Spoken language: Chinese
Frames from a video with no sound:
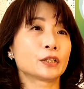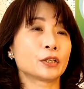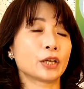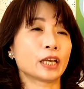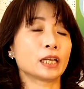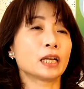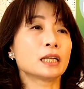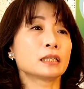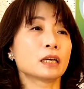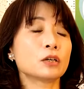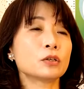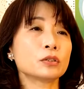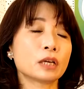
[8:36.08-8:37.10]
对，
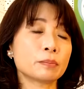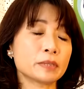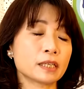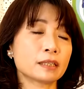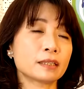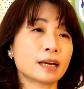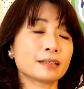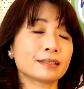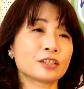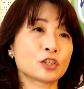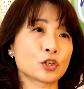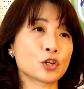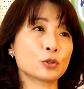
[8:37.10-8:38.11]
然后到比较大的
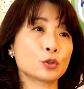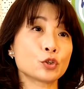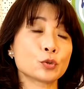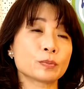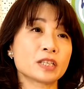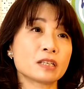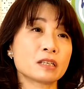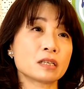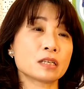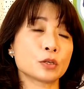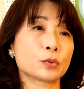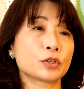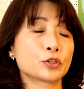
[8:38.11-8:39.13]
时候，就是我们正式
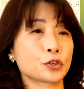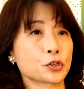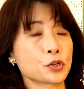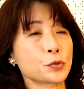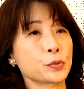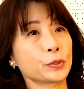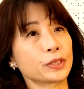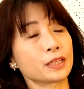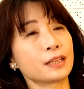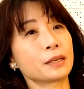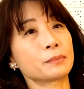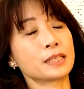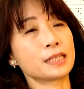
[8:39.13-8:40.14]
离婚的时候，我有跟
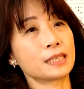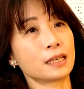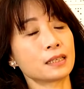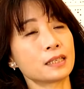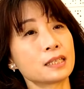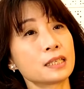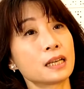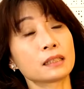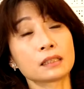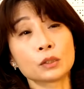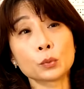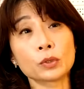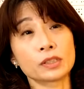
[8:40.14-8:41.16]
他们讲，是想
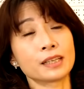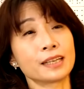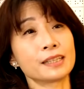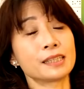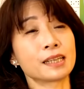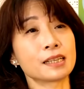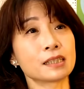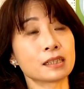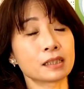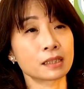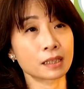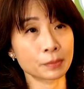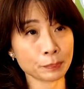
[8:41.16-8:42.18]
跟我在一起，还是
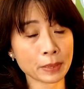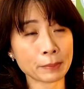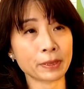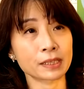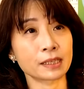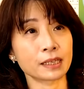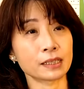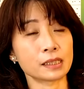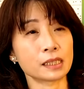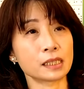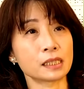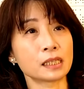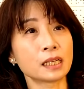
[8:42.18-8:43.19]
跟爸爸在一
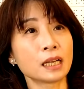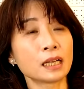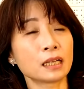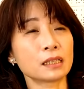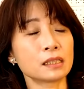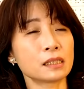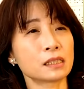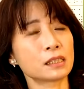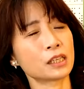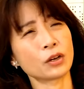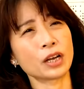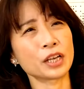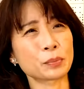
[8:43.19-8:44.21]
起。嗯，那其实
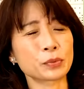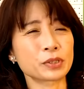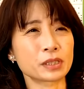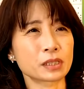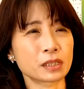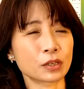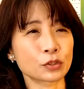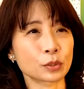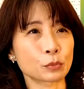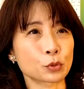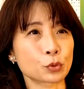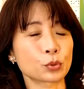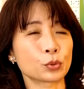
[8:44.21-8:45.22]
小孩也不知道怎
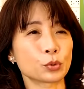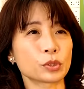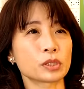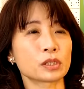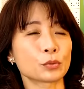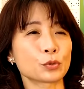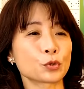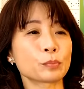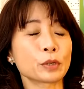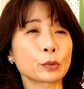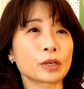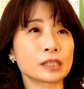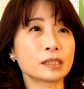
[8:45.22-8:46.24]
么做抉择。我说
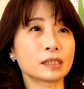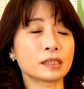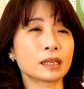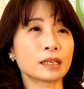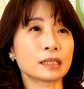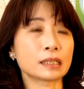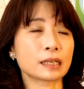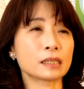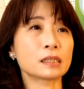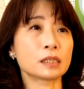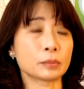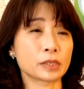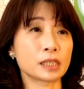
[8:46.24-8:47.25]
没关系，那应该
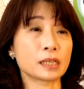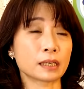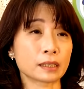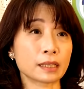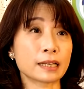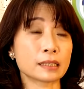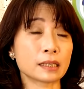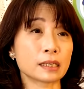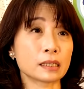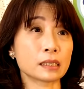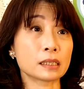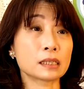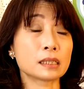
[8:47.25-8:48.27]
是你们想待
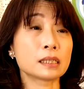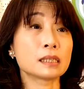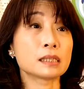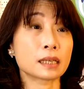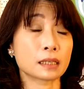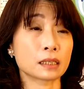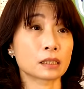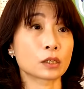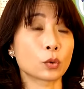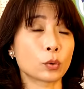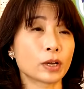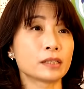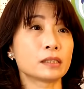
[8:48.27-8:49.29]
在现在的这个
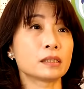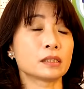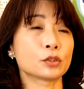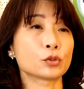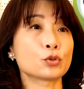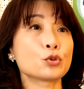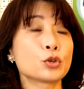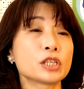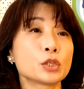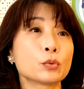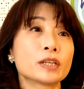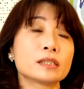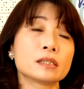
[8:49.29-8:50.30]
环境，就是学
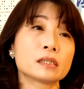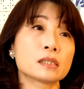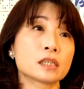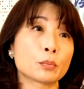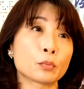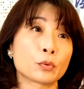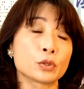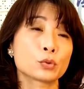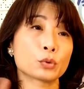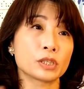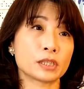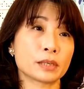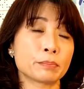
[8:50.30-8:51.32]
习环境至少不会
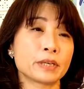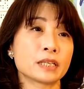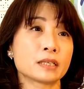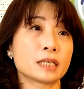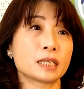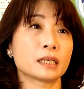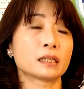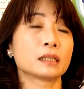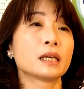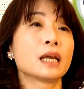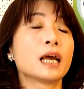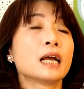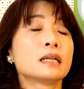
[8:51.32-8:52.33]
做一些变迁。
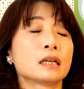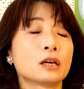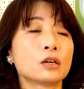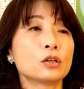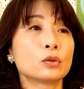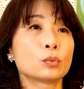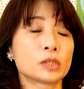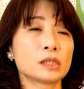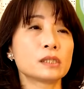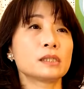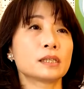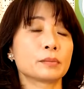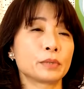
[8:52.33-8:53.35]
然后我自
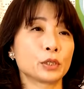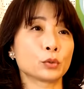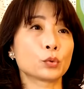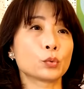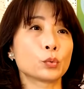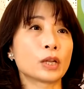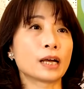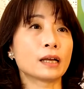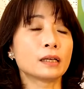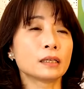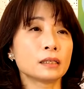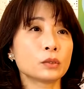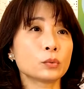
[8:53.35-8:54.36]
己也评估啦，
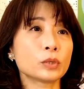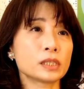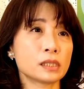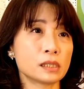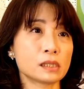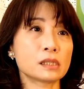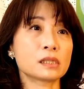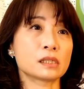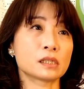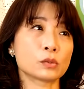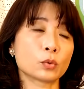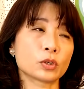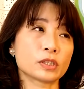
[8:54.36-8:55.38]
因为其
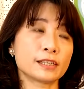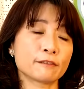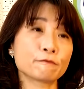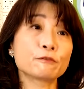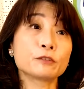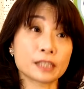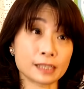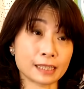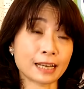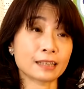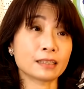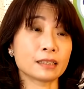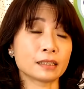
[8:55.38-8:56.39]
实我前夫的
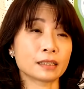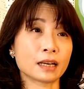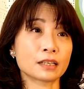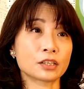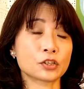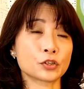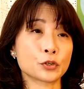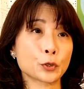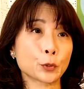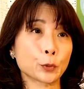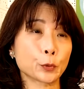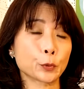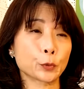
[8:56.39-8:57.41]
家庭他是
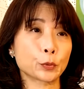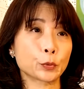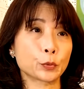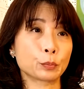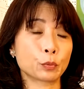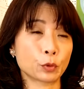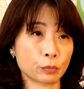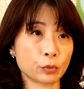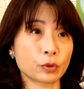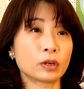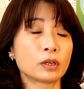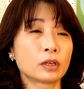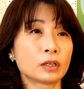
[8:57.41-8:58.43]
有婆
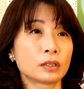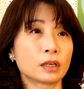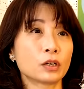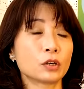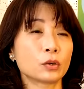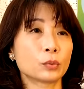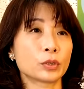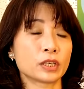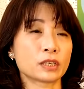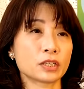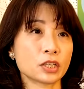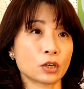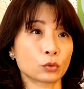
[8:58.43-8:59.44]
婆。然后我一
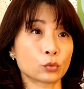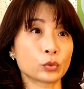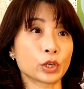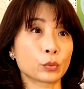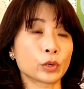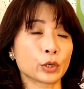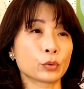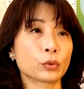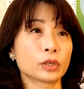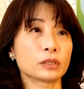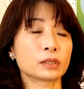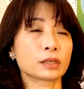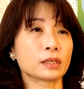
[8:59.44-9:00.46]
个小姑也未
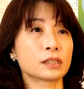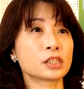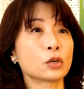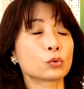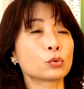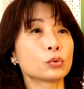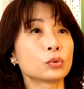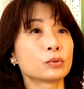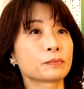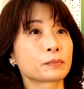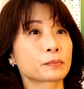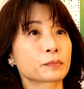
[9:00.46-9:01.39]
婚，可能家庭资